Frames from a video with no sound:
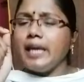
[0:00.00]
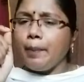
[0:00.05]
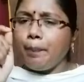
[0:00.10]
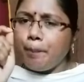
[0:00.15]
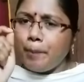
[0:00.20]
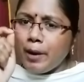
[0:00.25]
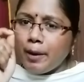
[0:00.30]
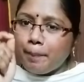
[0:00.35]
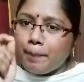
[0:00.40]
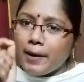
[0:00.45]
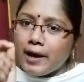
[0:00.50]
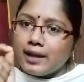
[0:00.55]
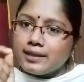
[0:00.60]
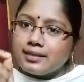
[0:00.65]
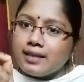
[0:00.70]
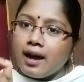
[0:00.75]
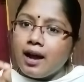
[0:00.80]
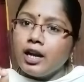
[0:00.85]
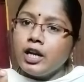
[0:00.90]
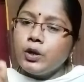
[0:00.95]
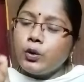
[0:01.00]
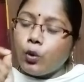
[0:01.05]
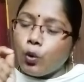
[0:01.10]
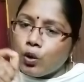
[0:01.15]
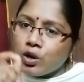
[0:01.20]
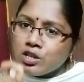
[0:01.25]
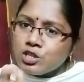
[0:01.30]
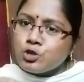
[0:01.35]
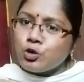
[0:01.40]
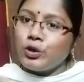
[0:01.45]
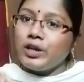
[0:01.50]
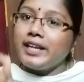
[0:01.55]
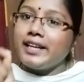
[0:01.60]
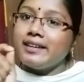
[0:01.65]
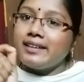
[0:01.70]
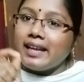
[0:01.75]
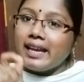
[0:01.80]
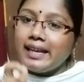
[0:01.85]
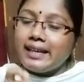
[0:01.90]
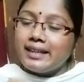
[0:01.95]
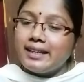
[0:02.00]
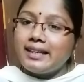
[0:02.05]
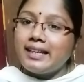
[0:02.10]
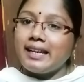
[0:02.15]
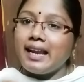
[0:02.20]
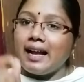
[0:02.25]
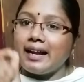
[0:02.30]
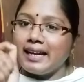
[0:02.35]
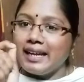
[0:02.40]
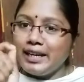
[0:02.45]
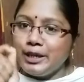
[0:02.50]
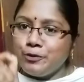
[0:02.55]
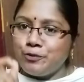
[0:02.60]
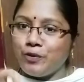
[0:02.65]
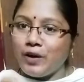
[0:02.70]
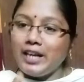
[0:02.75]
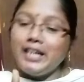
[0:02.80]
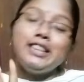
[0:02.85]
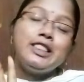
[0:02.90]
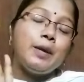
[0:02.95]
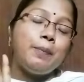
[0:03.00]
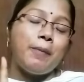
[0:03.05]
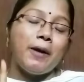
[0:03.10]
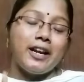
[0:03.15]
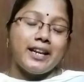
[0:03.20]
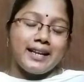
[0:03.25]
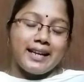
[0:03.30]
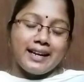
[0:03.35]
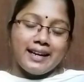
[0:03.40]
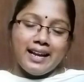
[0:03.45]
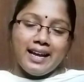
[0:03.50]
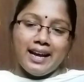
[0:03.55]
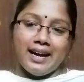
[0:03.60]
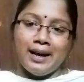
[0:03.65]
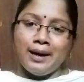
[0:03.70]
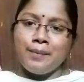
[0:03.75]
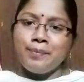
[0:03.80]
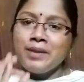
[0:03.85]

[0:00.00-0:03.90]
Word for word: எப்ப பார்த்தாலும் குறை சொல்லிக்கிட்டே இருக்கிறாங்கன்னு வருத்தப்படுறீங்கன்னா